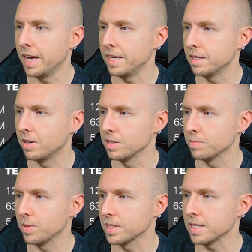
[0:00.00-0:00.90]

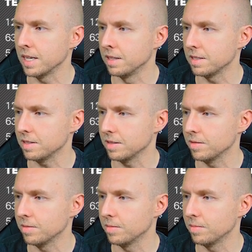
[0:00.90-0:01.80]
1000%
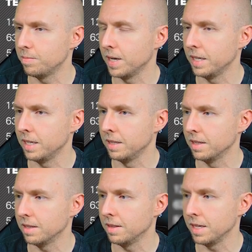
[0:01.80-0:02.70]
bei
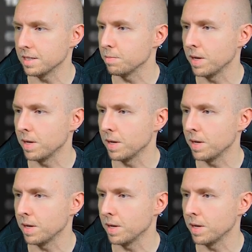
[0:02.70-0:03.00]
den Knicks